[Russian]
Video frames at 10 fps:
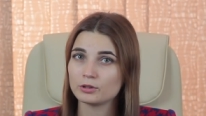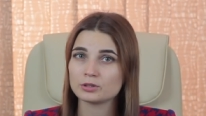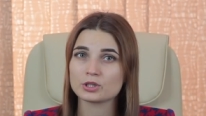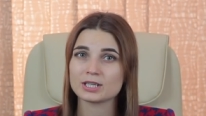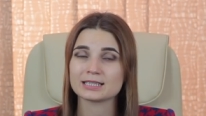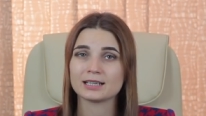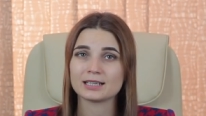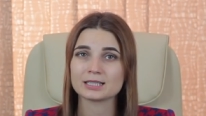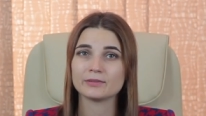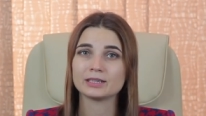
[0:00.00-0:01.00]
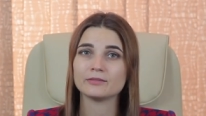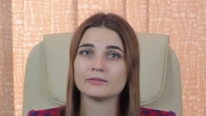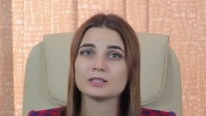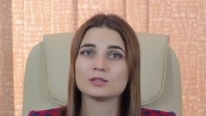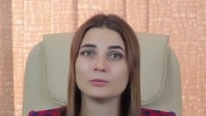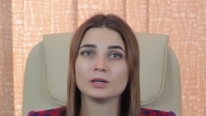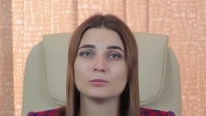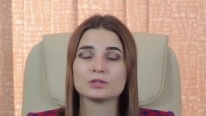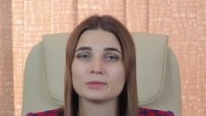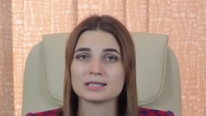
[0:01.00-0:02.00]
Вот сейчас как раз в этом видео мы и
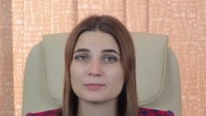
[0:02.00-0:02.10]
будем